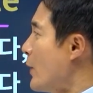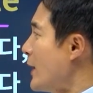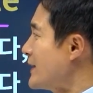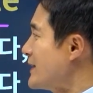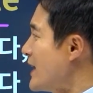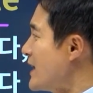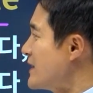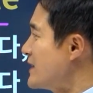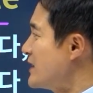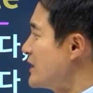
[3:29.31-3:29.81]

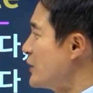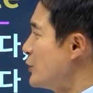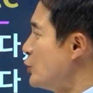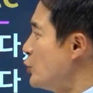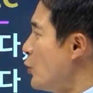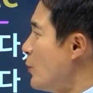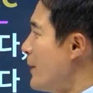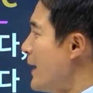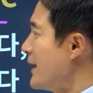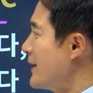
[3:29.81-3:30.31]
화장실은
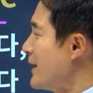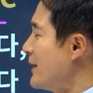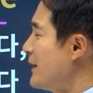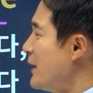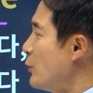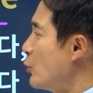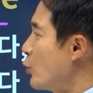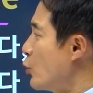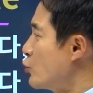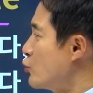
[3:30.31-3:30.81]

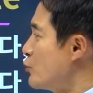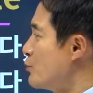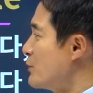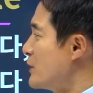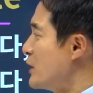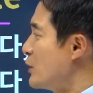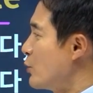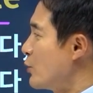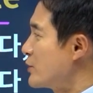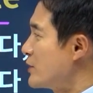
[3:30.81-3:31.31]
요만한데 요거
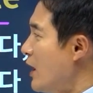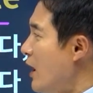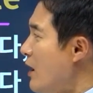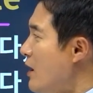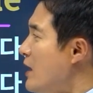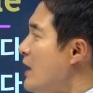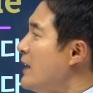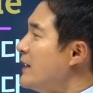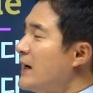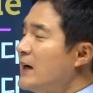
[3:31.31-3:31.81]

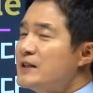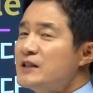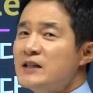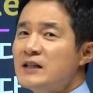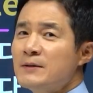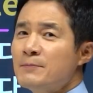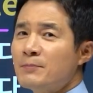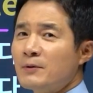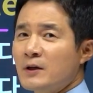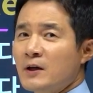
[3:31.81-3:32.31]
숨기고서, 야,
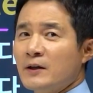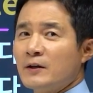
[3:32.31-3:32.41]
이,